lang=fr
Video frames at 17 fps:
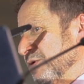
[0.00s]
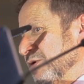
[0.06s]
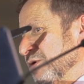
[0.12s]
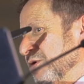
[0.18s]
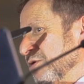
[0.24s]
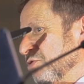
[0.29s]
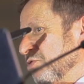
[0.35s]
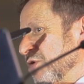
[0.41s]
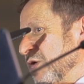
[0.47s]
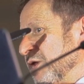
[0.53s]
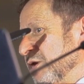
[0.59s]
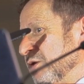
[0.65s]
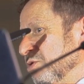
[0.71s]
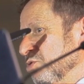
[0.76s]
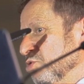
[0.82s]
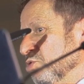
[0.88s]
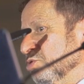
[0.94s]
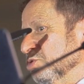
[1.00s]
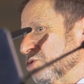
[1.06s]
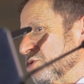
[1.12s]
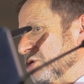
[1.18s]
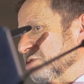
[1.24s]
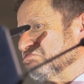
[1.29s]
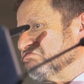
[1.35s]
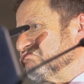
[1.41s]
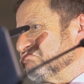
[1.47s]
Donc, euh,
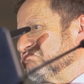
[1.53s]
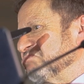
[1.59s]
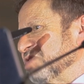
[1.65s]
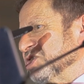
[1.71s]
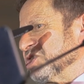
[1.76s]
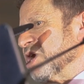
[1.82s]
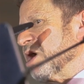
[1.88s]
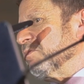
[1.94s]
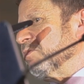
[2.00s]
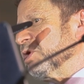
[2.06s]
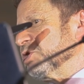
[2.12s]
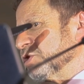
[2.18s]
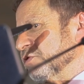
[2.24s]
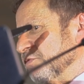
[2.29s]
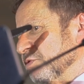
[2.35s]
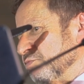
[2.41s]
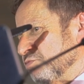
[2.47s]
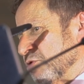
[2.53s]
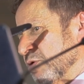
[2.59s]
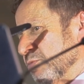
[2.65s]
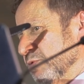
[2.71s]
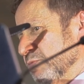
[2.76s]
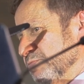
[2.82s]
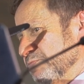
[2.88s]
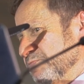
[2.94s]
euh, ce qui signifie en